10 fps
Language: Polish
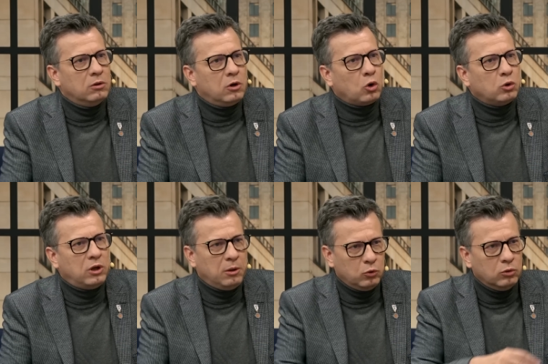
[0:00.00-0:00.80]
rok
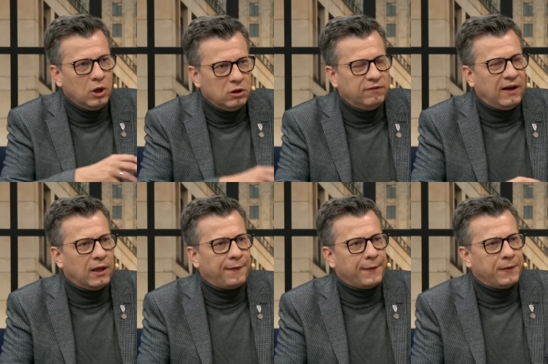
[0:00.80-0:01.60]
temu, dwa
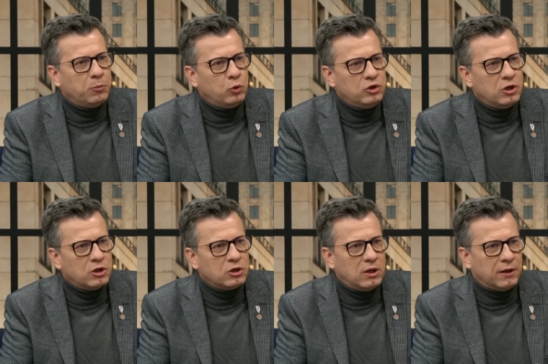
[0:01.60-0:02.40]
lata temu i
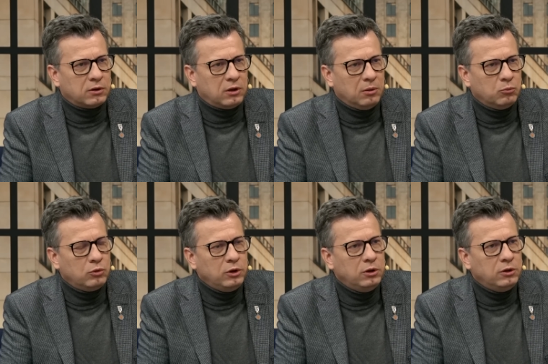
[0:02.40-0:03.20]
dziesięć lat
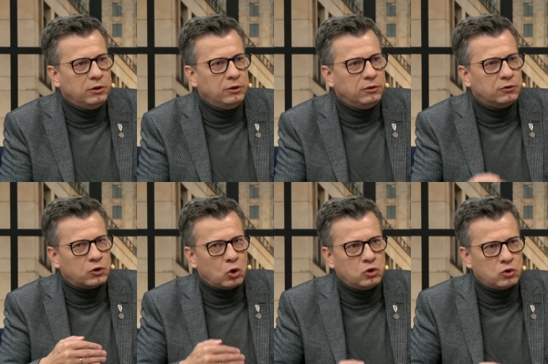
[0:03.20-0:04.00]
temu. I, i
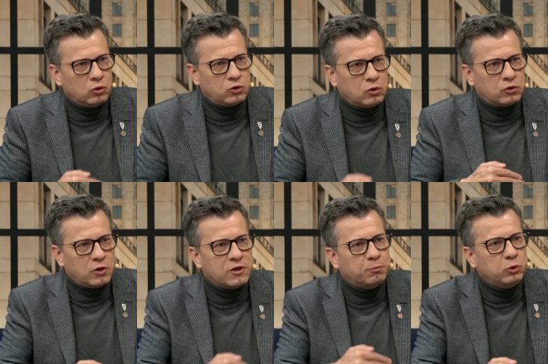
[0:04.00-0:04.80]
coś, co, co,
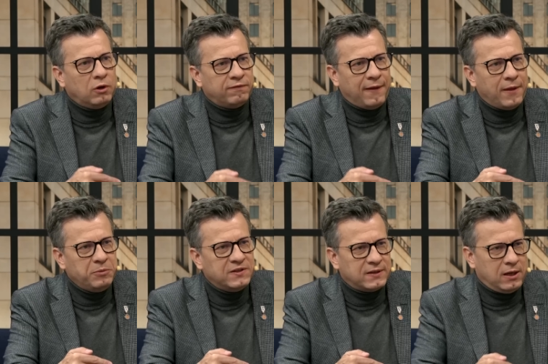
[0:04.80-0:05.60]
co jest budowane
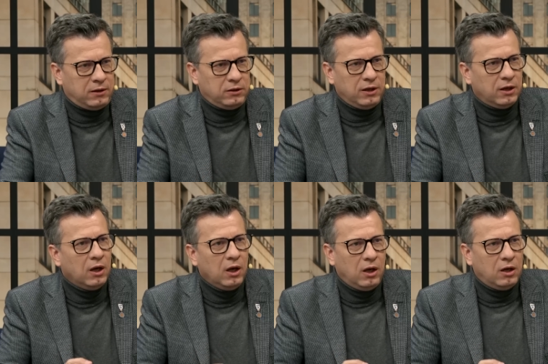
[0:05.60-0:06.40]
misternie
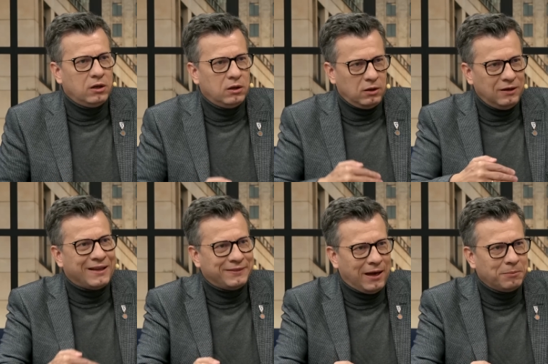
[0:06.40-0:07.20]

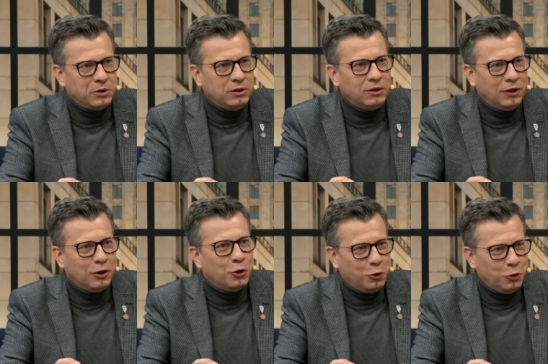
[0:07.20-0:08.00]
latami,
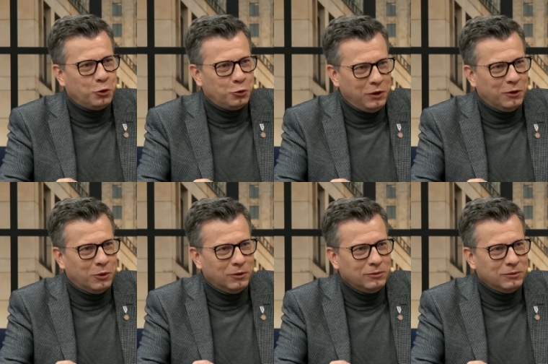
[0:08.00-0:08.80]

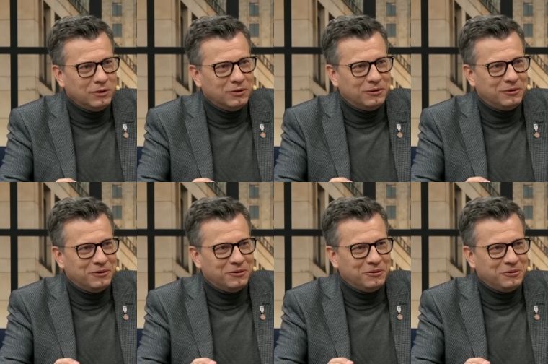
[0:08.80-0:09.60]
runęło
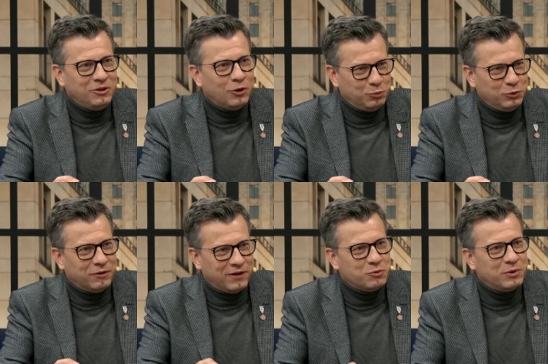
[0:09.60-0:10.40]
Y, i
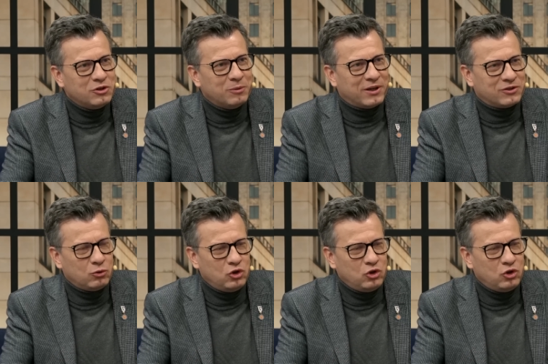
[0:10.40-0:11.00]
odbudować będzie bardzo